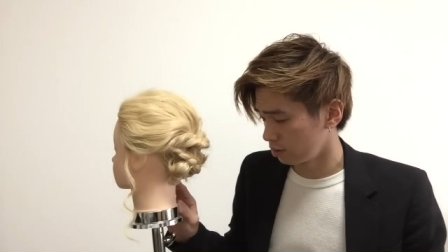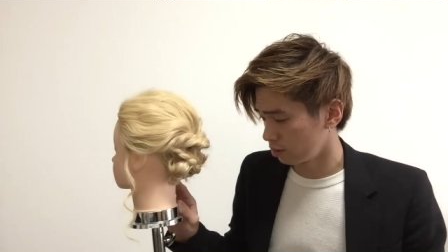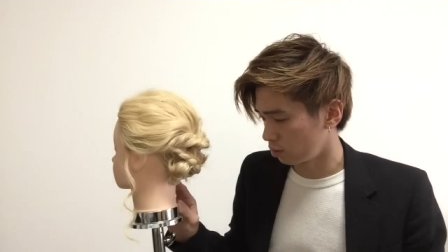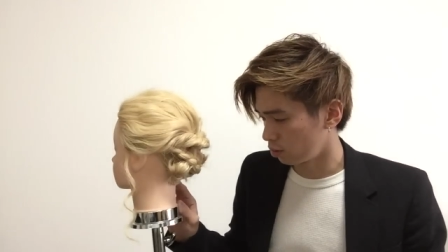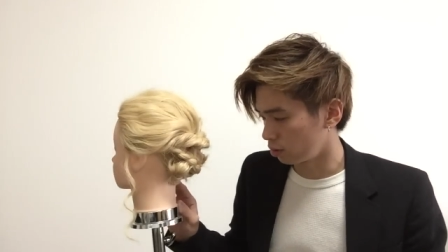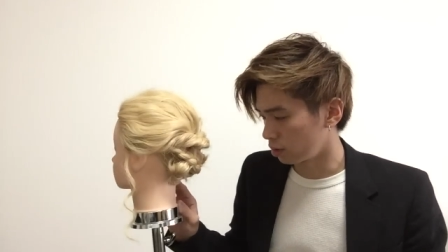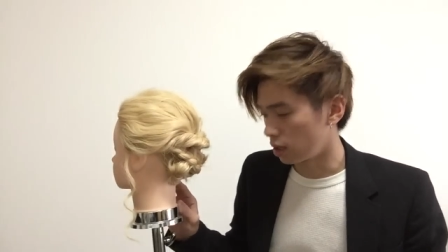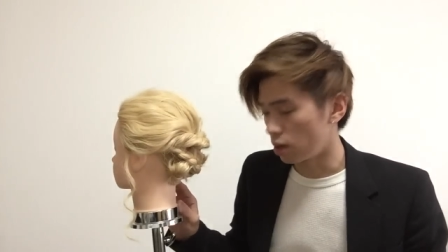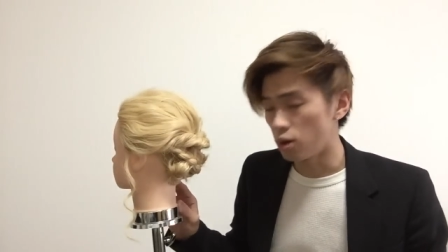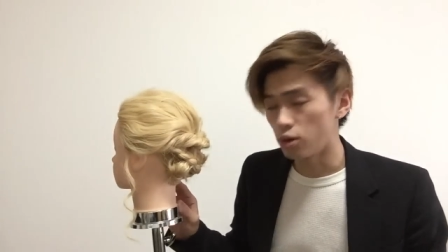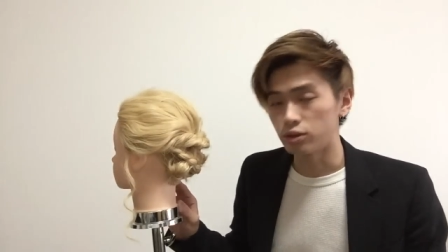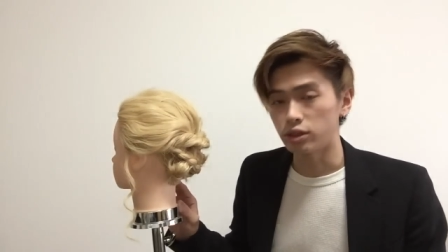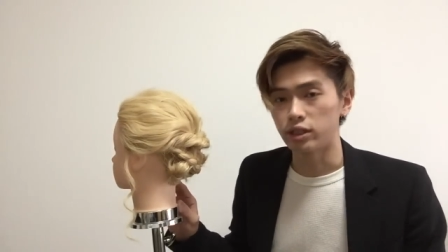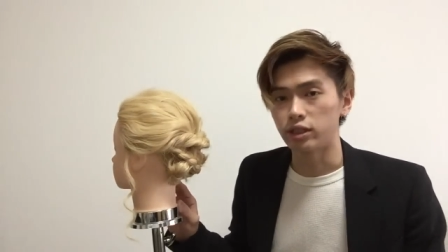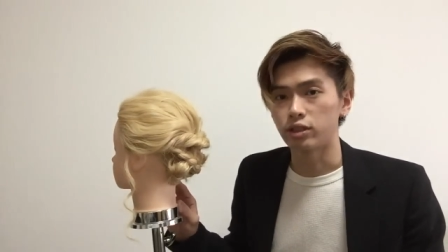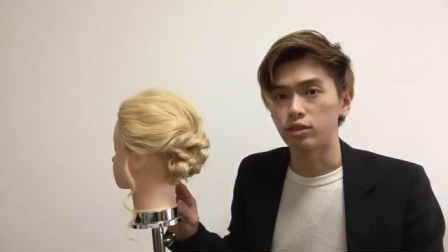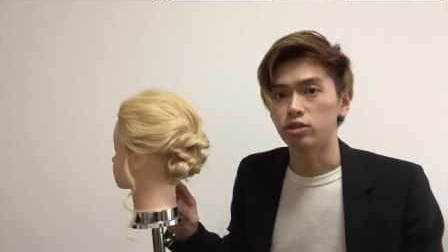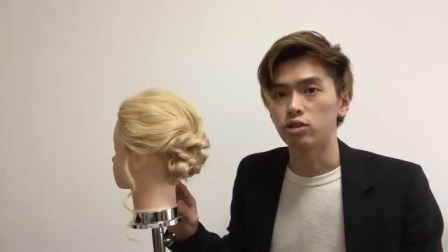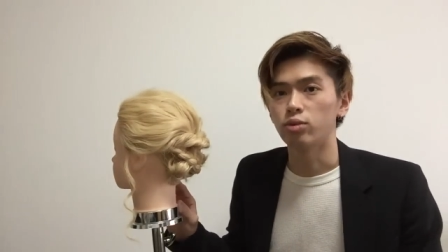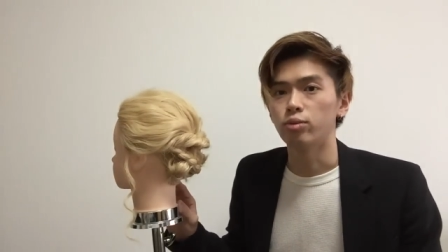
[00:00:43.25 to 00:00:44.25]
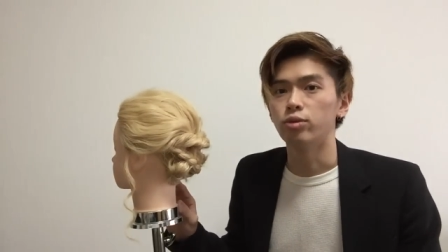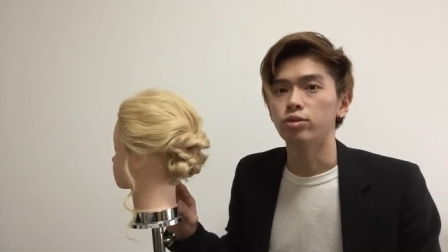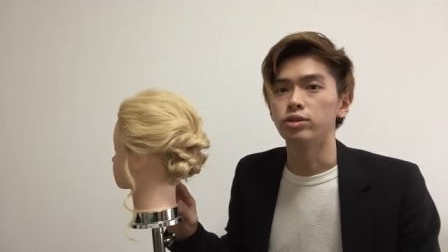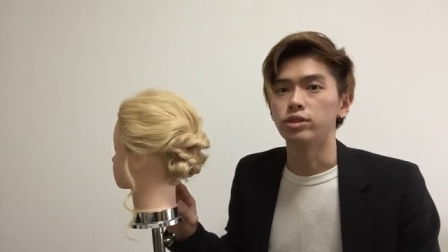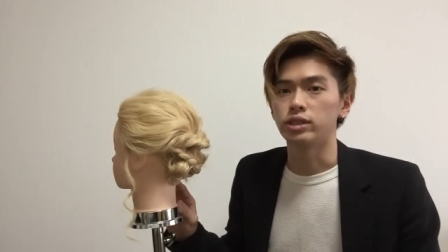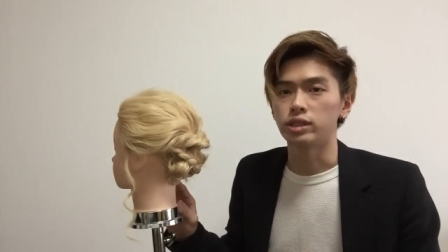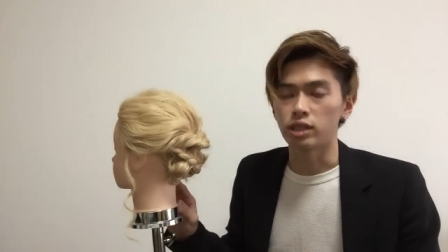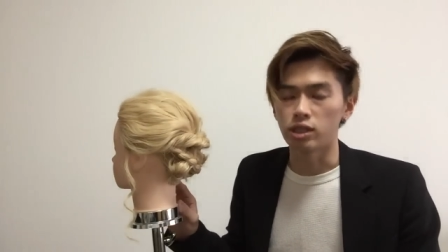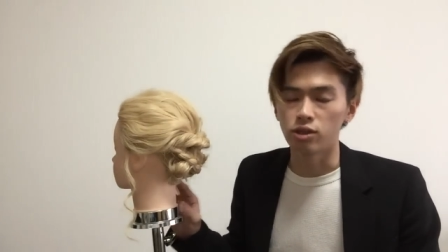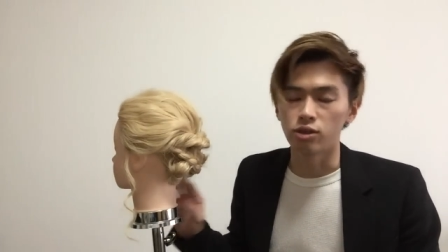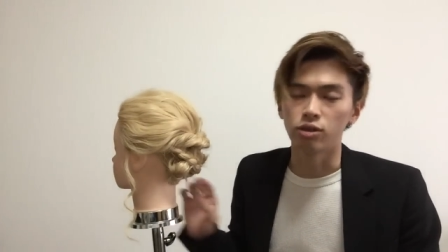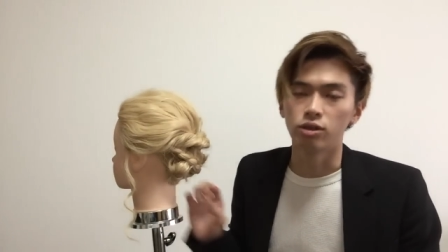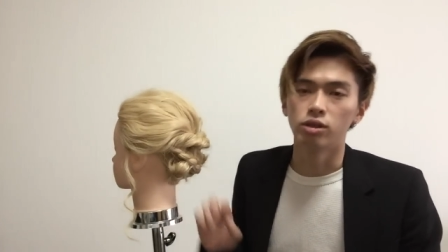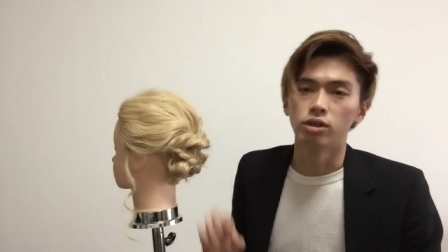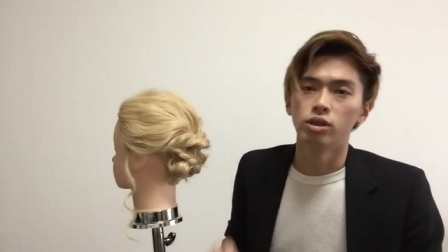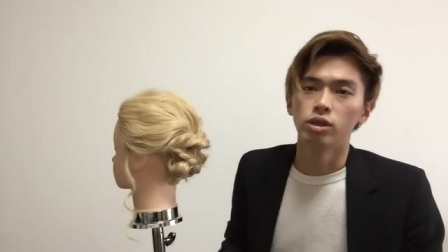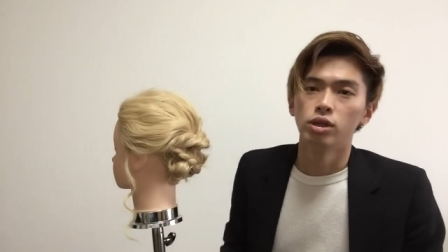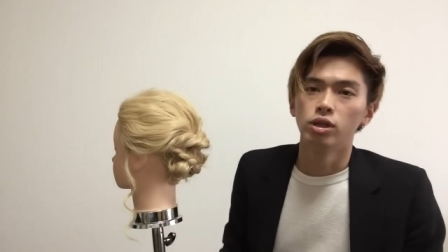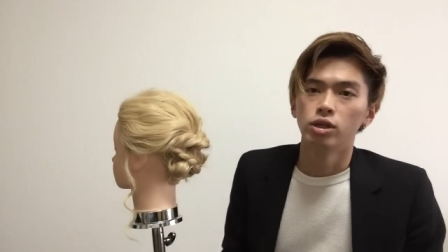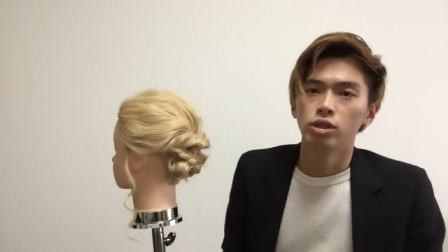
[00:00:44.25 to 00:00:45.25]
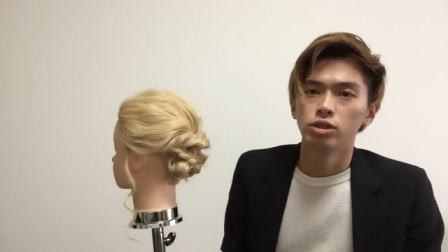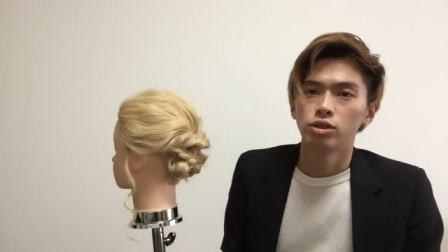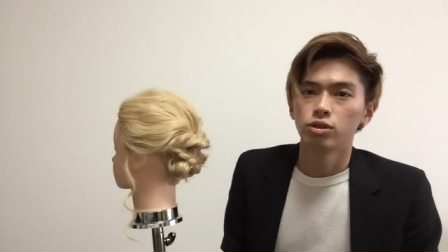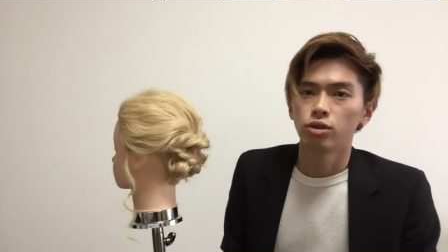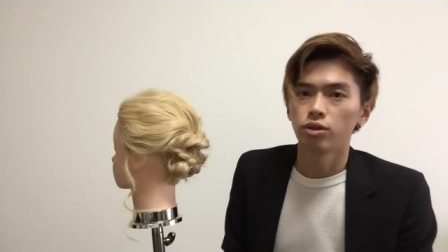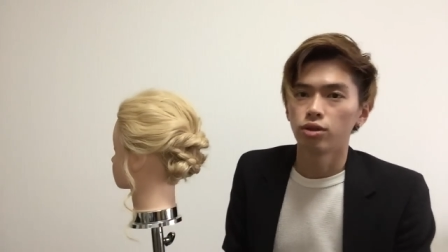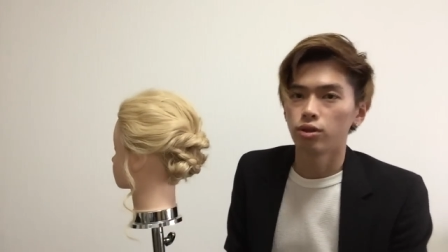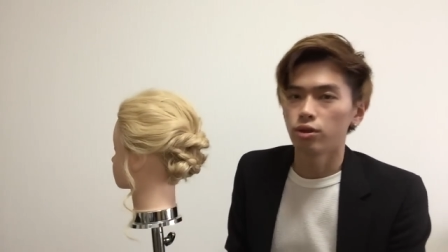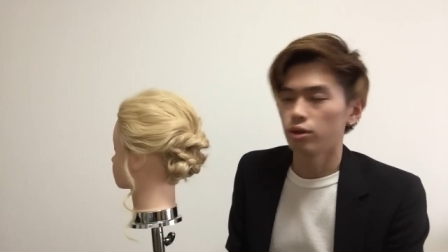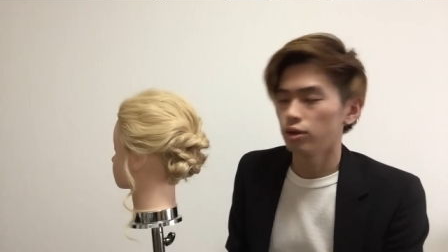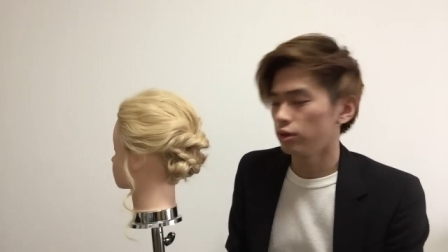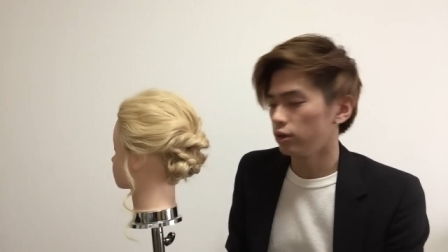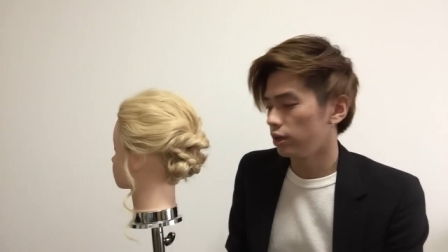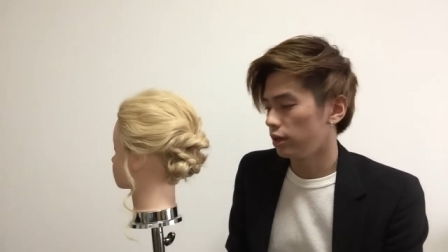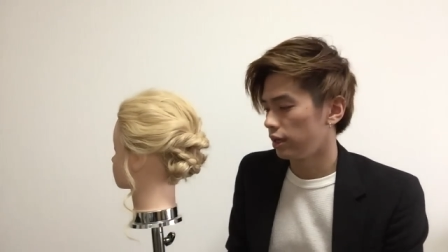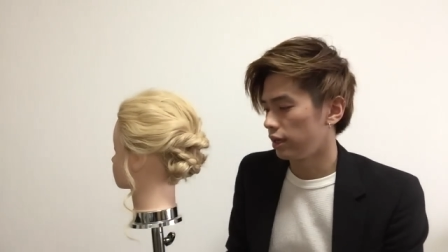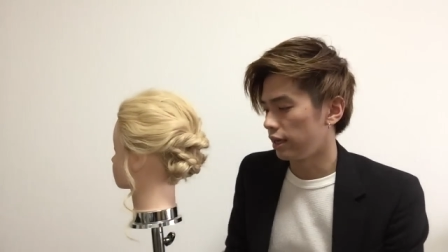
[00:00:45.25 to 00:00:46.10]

ことが多くなってくると思うんですけどそういう